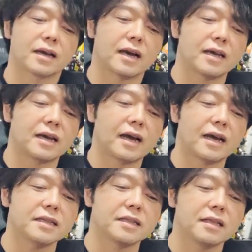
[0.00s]
買いが
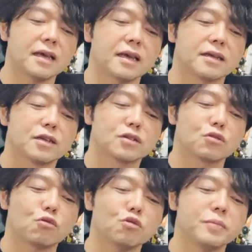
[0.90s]
入って、
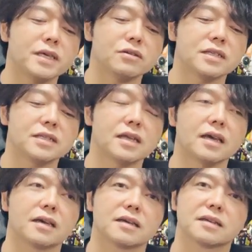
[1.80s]
そこをピークにし
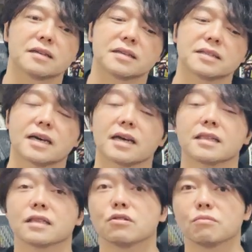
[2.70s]
て、下がっ
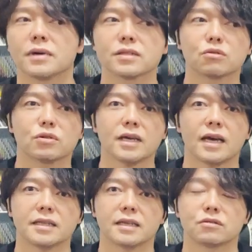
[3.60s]
て4番底に
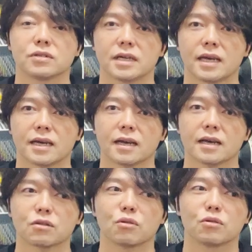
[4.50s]
入っていくんじゃないか
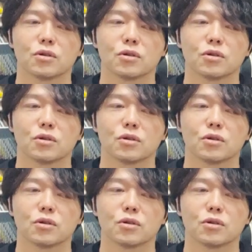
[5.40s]
なと。